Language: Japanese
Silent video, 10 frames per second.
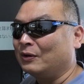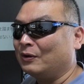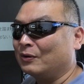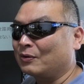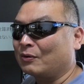
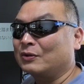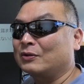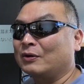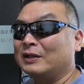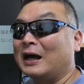ここの
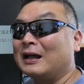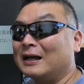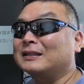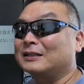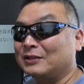ところであ
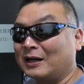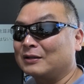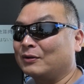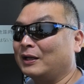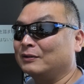あったでしょ
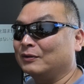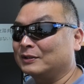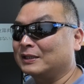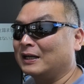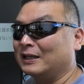ガードレールの
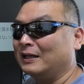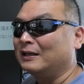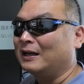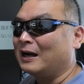内側で